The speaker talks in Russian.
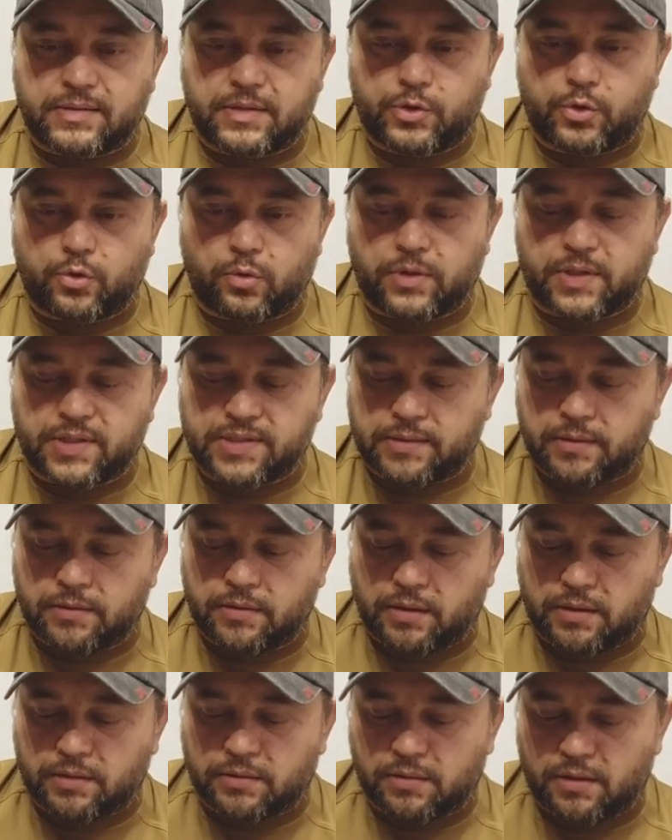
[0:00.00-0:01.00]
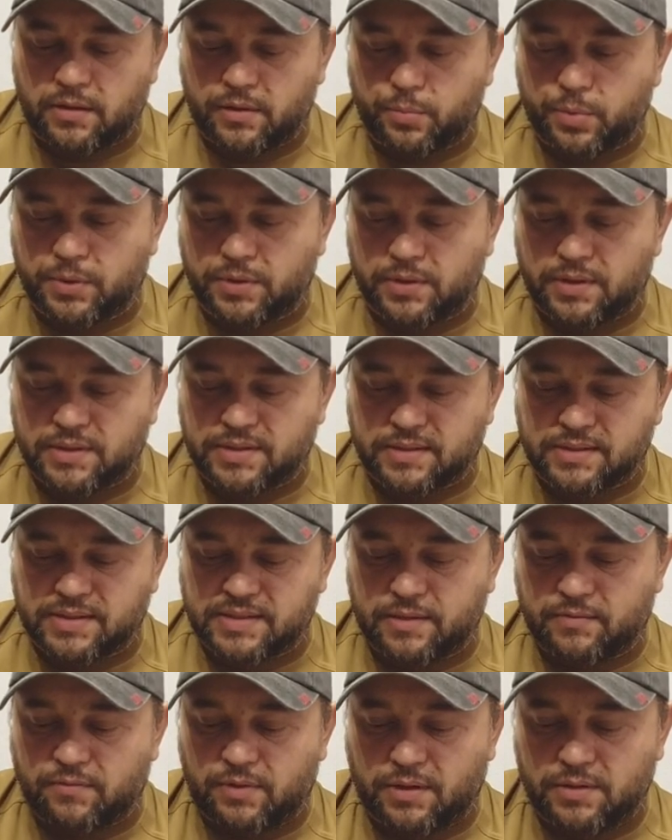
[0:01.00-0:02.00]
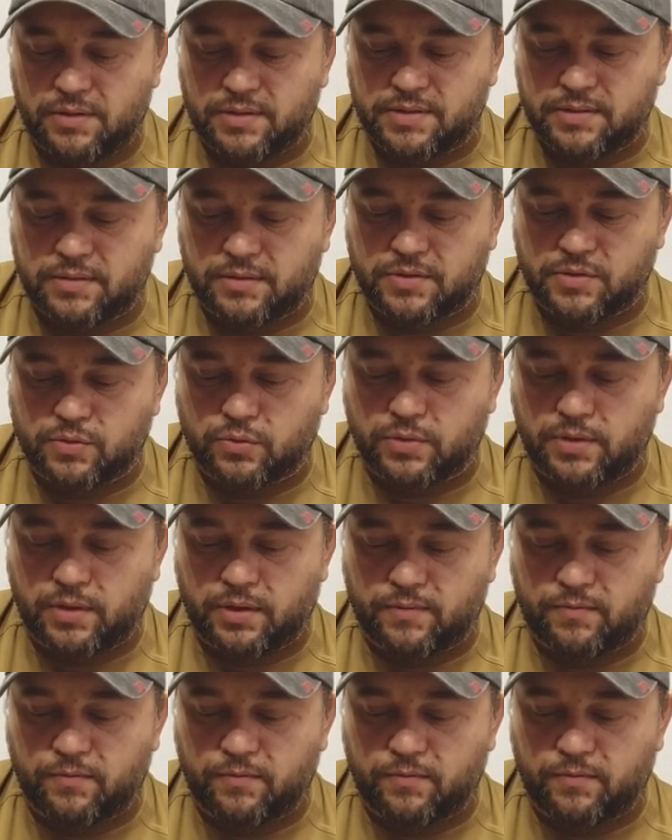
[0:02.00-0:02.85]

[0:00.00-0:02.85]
защелкой стандартная R15 срывалась сюда